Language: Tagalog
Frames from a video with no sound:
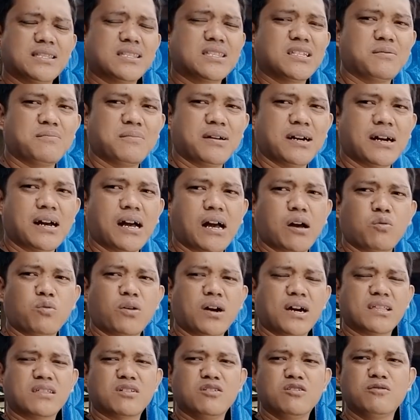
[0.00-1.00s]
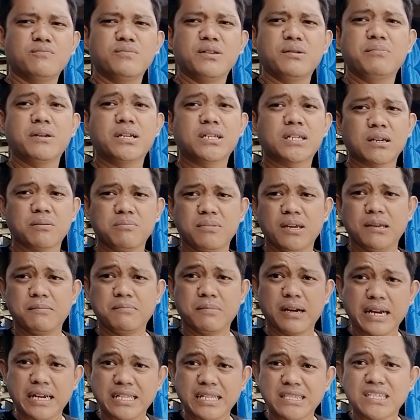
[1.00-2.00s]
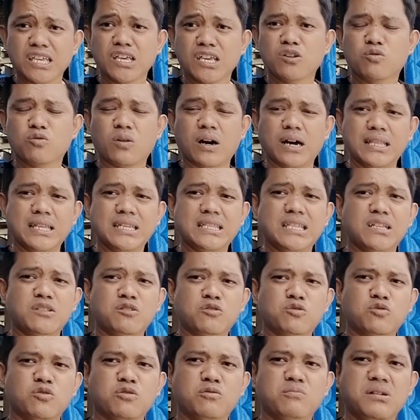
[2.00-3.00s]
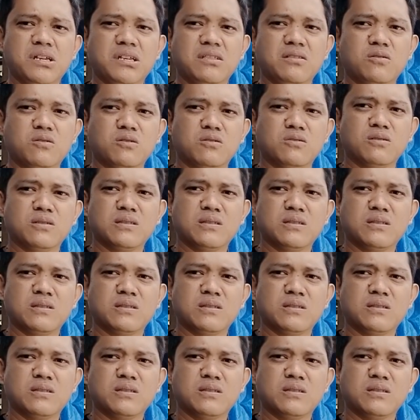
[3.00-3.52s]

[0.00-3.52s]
ng mga aquarium ibig sabihin maganda yung quality ng tubig nun